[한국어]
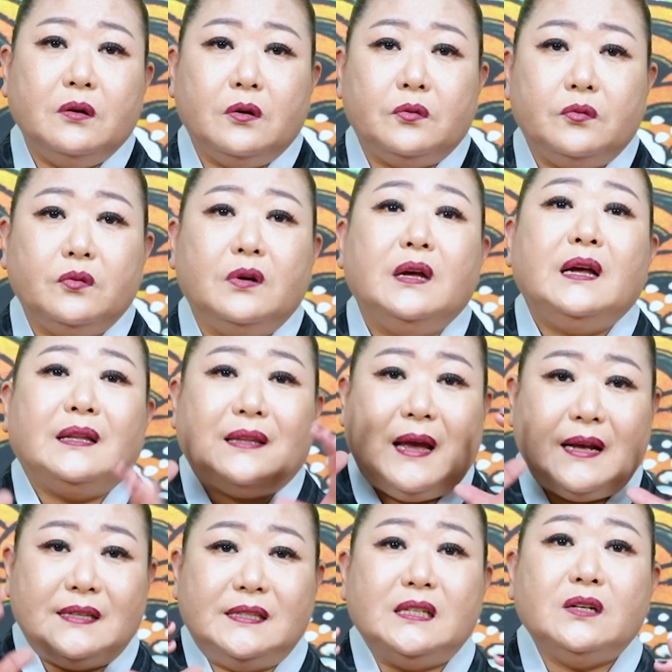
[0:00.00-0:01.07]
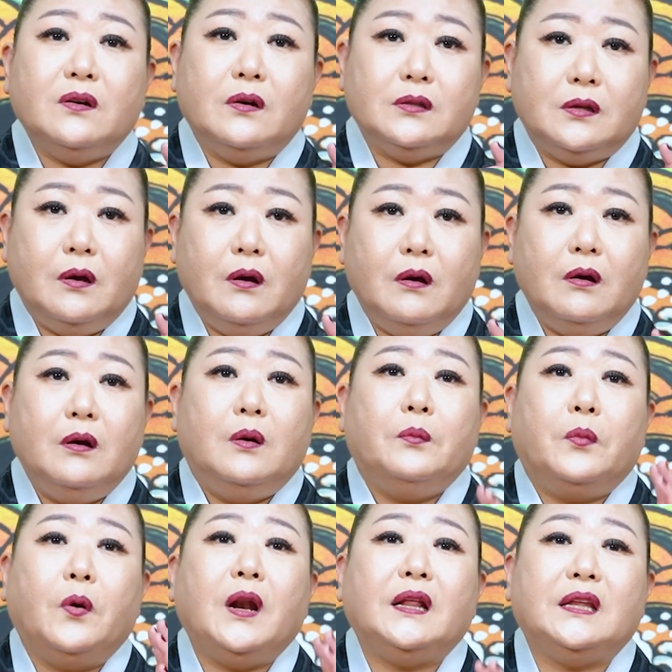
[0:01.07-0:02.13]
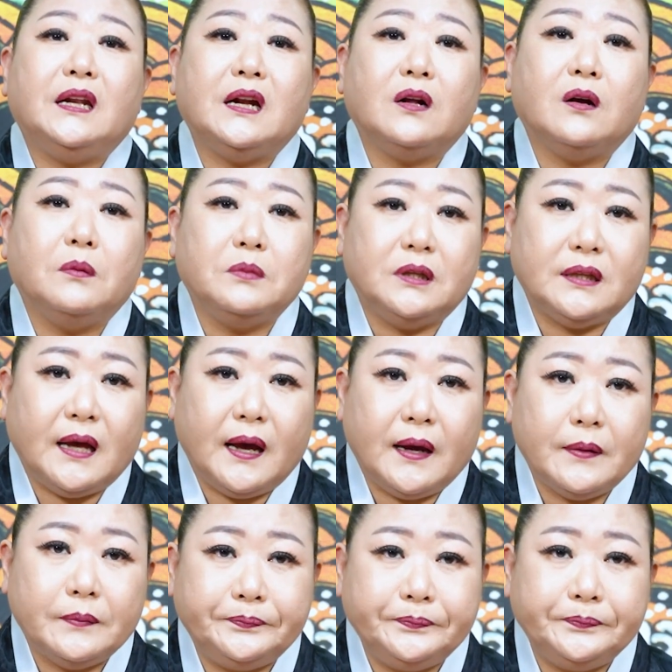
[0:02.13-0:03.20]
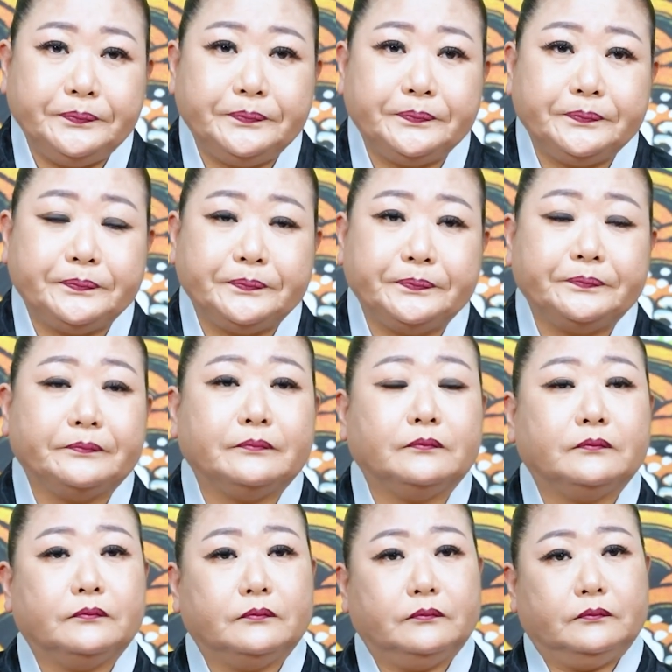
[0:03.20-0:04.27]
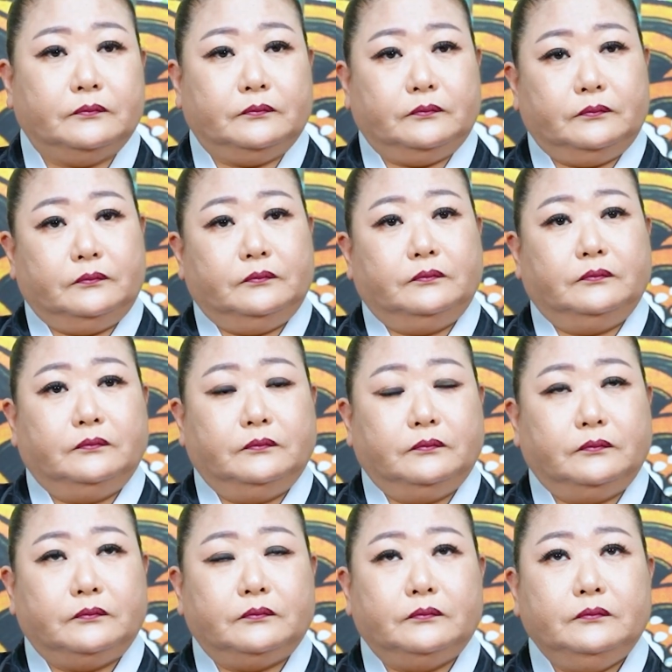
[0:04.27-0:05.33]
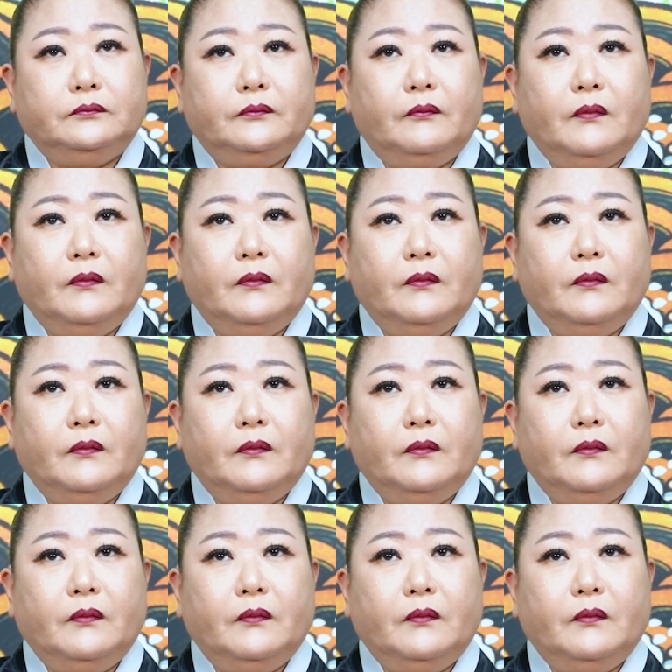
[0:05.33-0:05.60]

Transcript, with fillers: 것도 다 찍어서 보내드릴 겁니다. 어떤 분들이 신청을 하시면 좋을까요, 이번에는?